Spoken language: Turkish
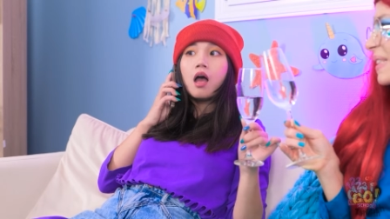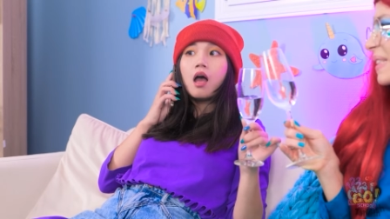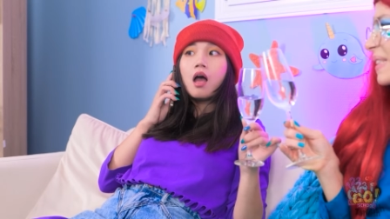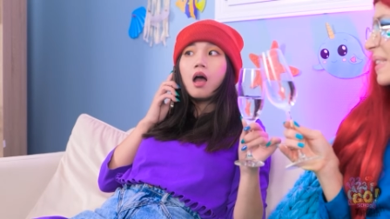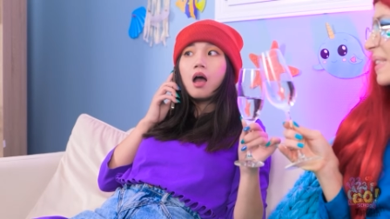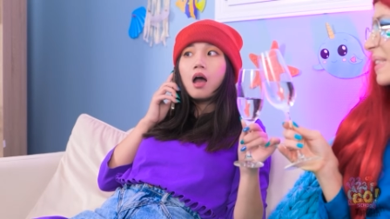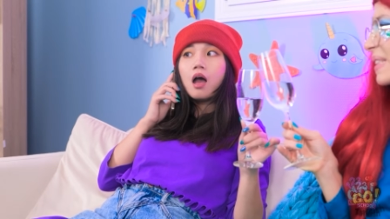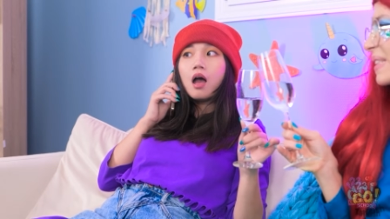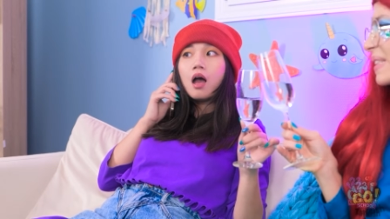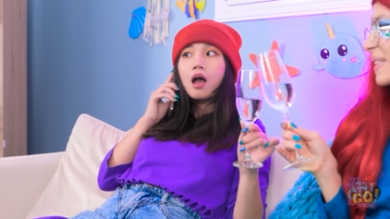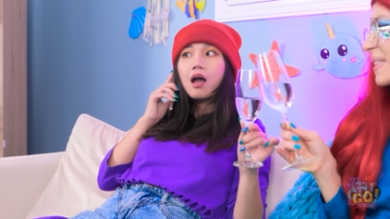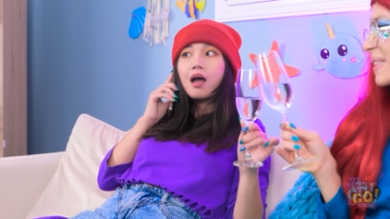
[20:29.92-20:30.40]

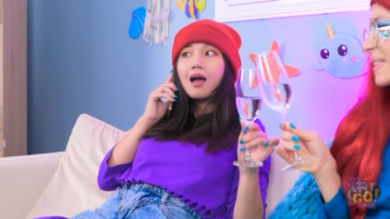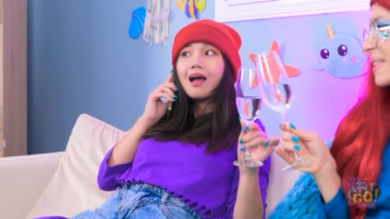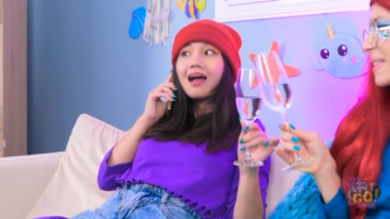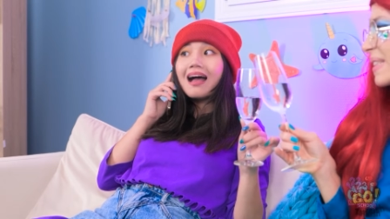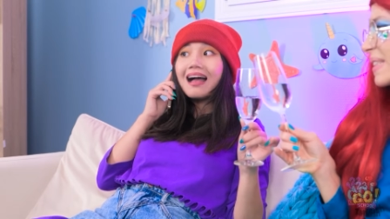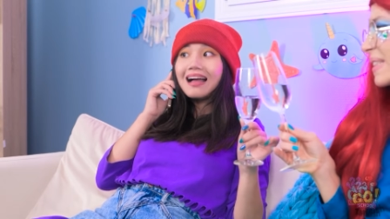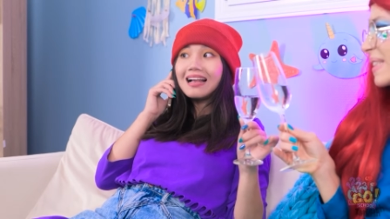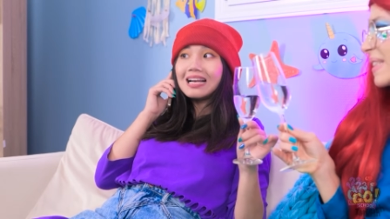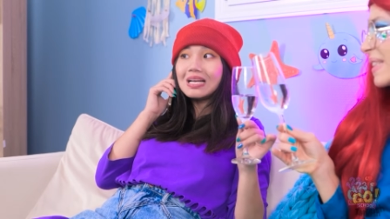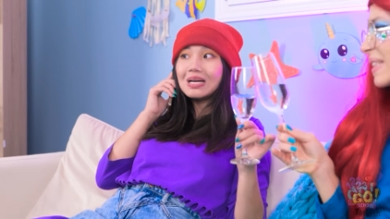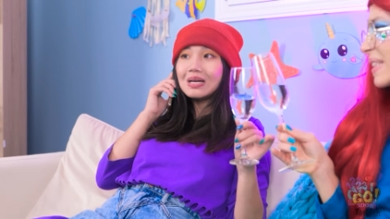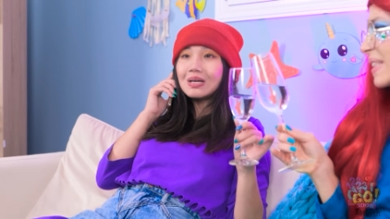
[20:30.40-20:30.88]
Hmm,
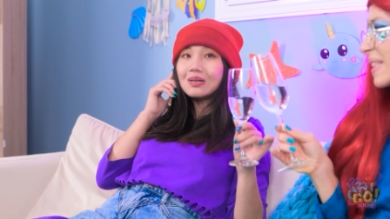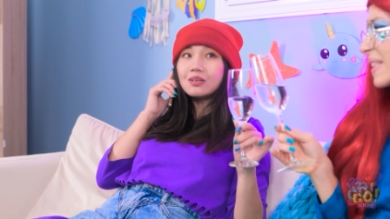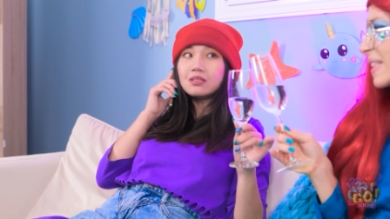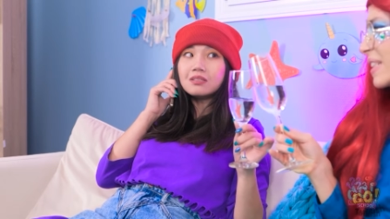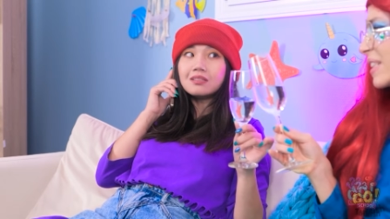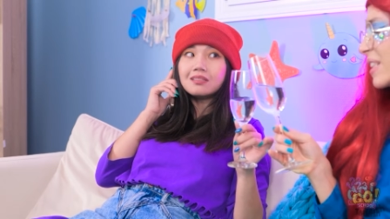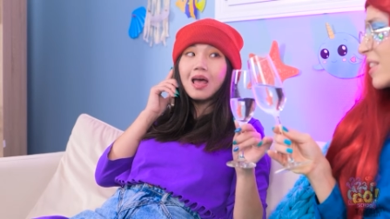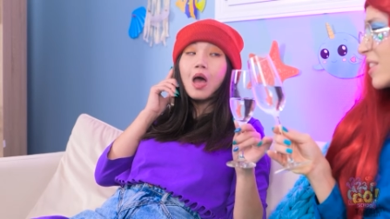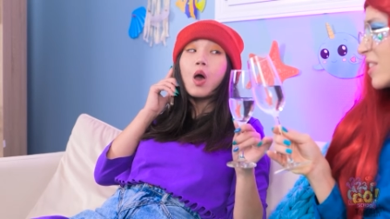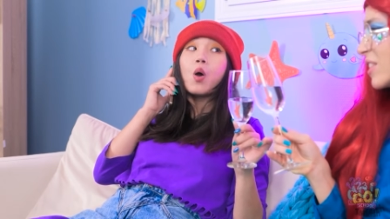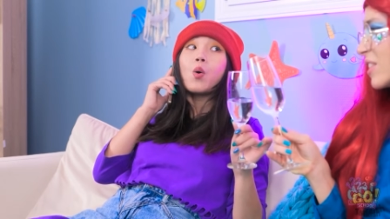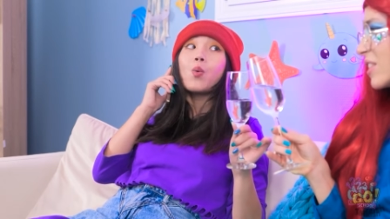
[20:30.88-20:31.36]
alo?
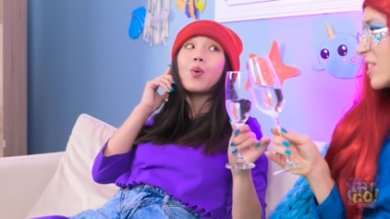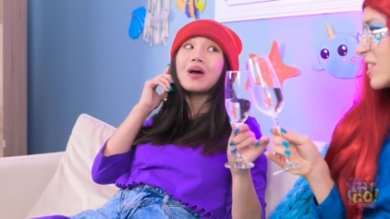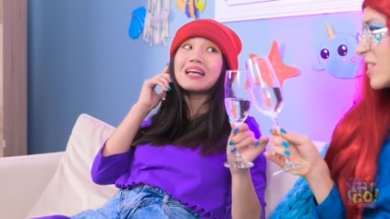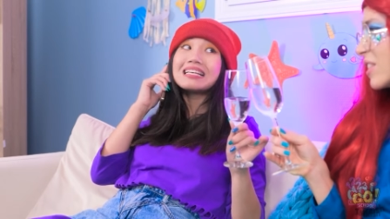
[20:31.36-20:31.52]
Ne?